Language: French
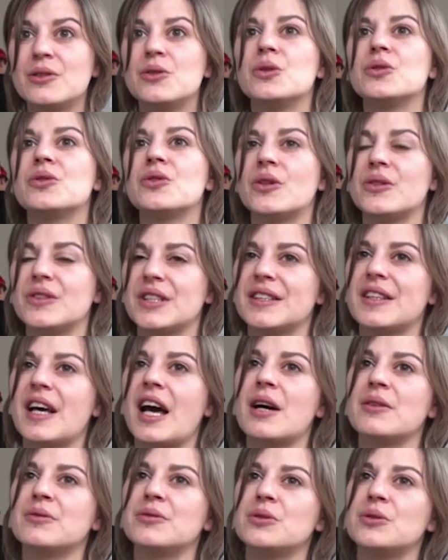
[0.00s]
Le temps des
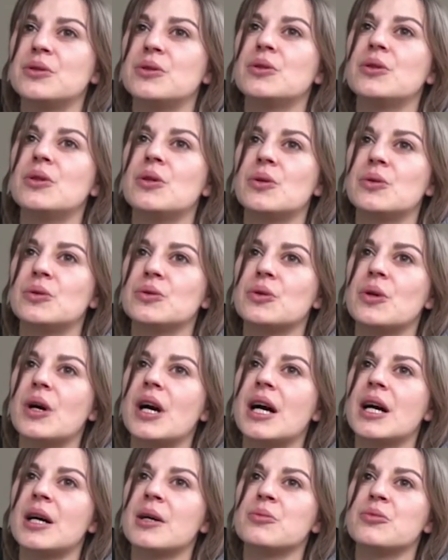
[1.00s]
travaux, on
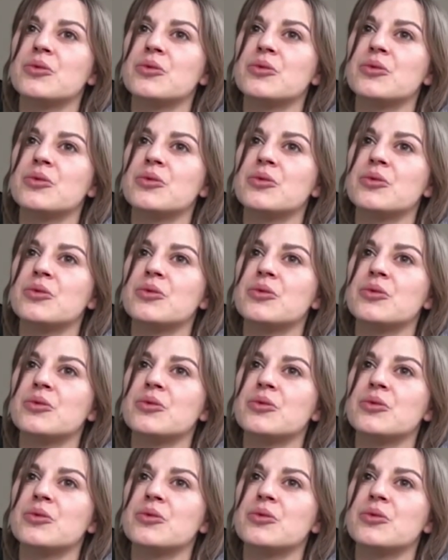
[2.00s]
aura un